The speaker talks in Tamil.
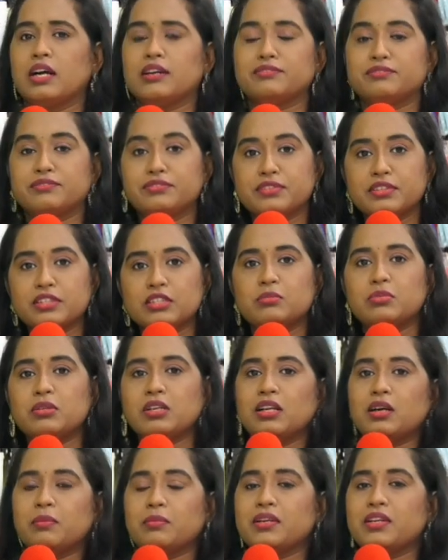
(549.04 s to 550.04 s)

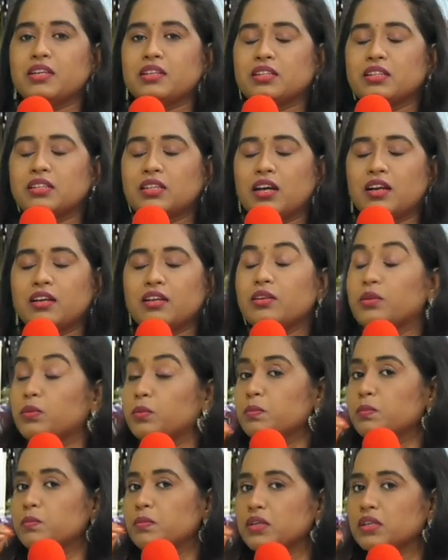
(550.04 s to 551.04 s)
அஃபோர்டபுள் அப்படின்றத தாண்டி
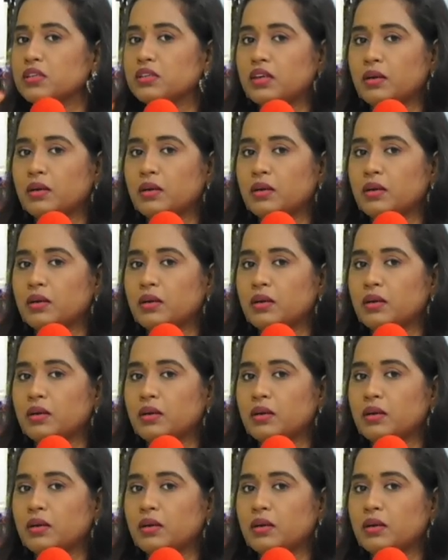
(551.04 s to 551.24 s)
ரொம்ப